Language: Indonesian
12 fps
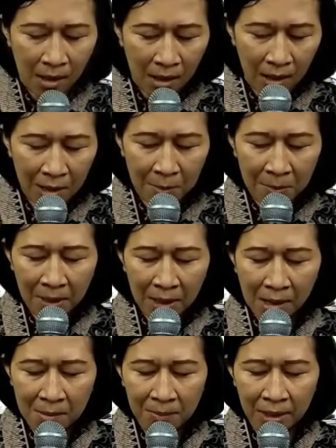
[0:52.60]
Allah Bapa
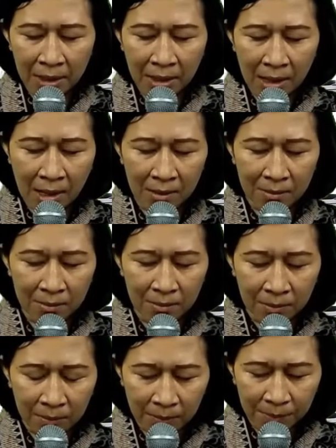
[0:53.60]
kami yang
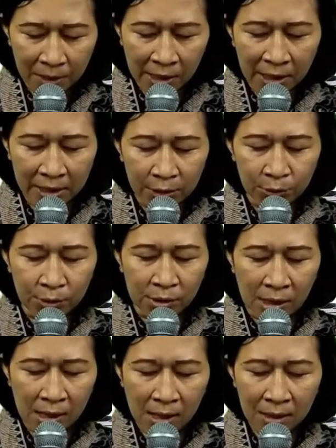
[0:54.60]
berada di
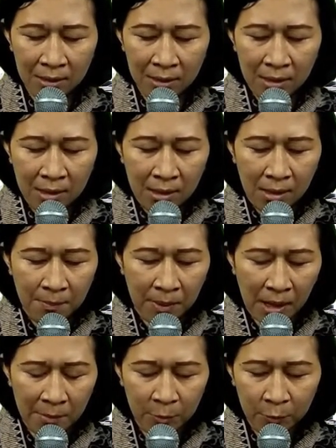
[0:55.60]
surga,
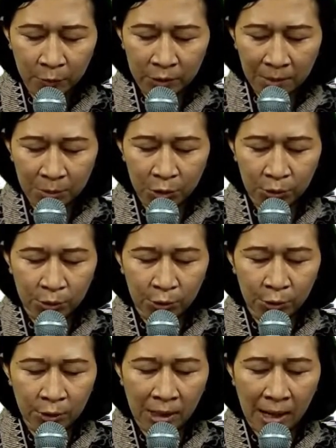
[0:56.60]
kami mengucap
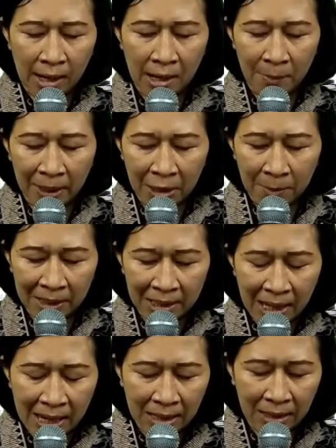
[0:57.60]
syukur karena pada
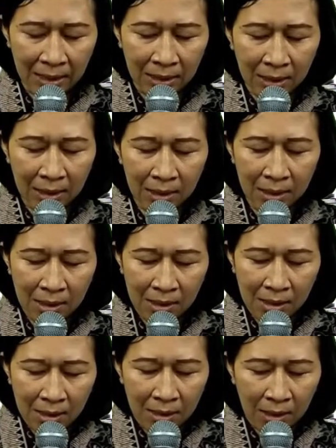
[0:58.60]
pagi hari ini
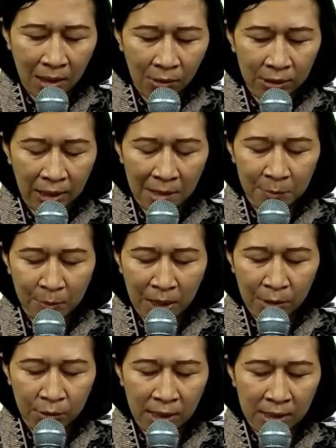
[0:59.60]
Engkau telah
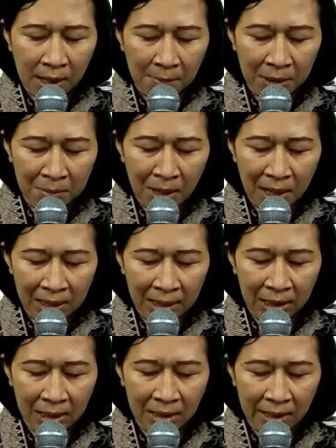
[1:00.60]
membangunkan kami
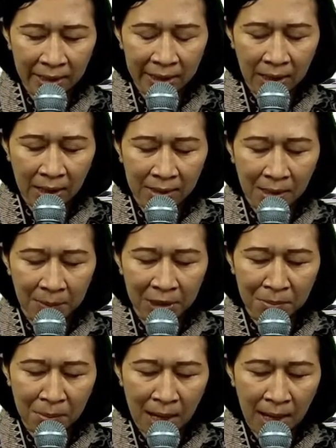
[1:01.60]
kembali dari istirahat
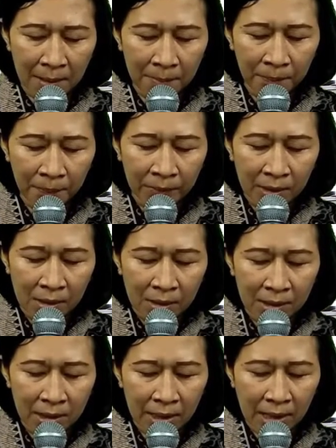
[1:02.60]
kami semalam,
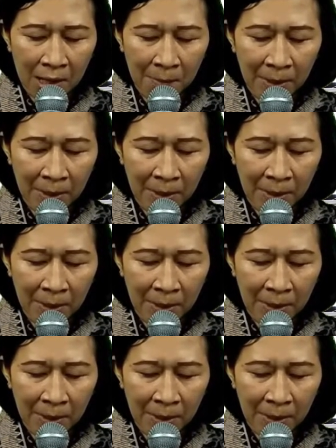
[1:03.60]
sehingga